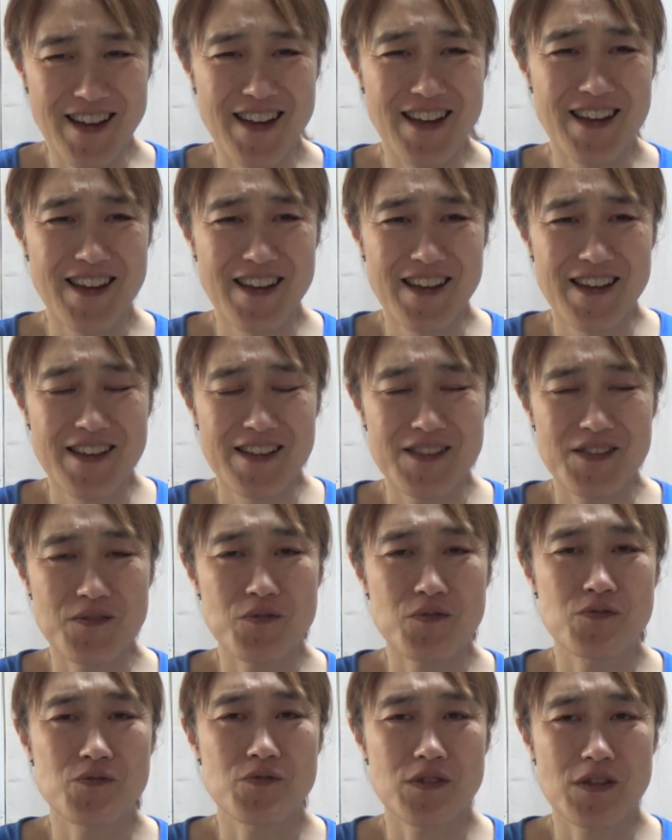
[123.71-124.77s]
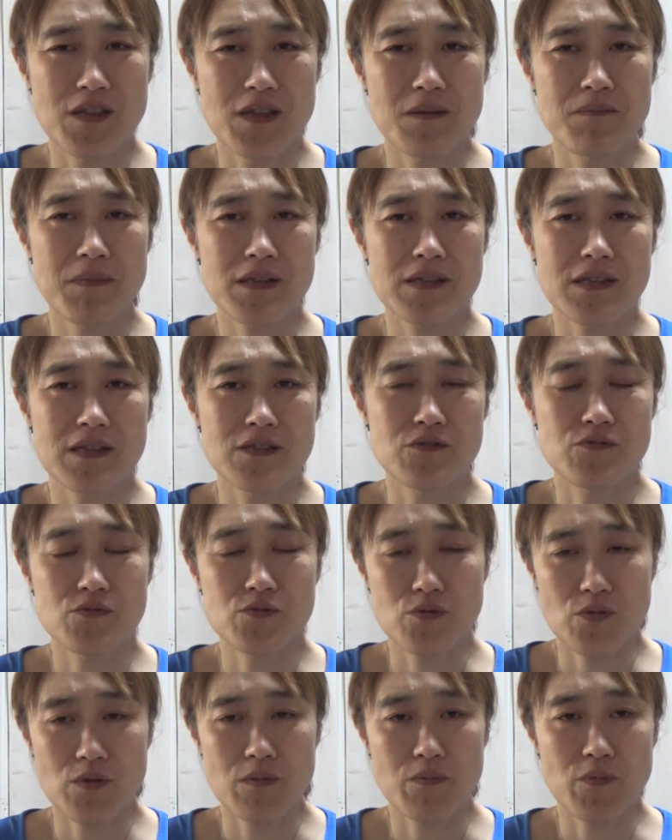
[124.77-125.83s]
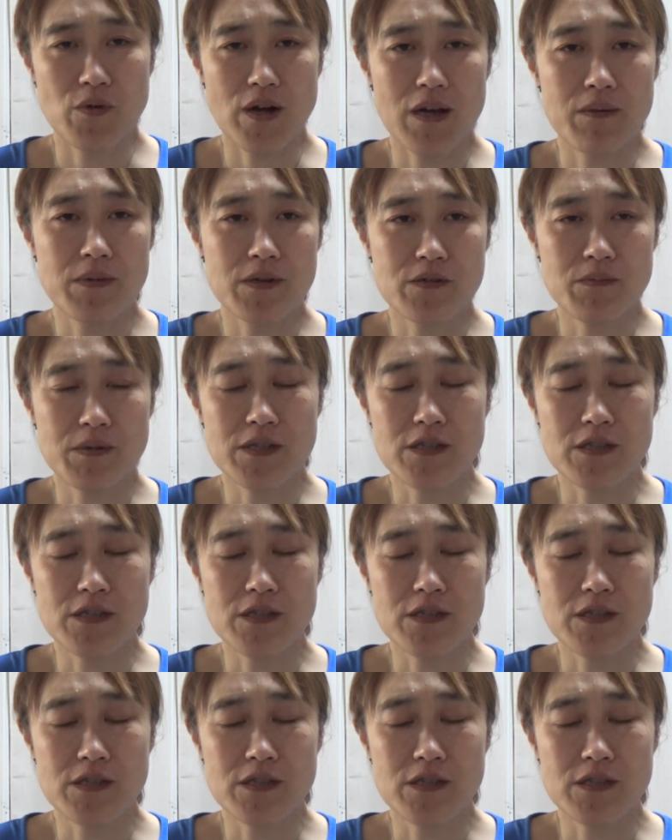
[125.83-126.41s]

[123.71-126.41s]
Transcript: はということでね、また重曹でも買いましょう。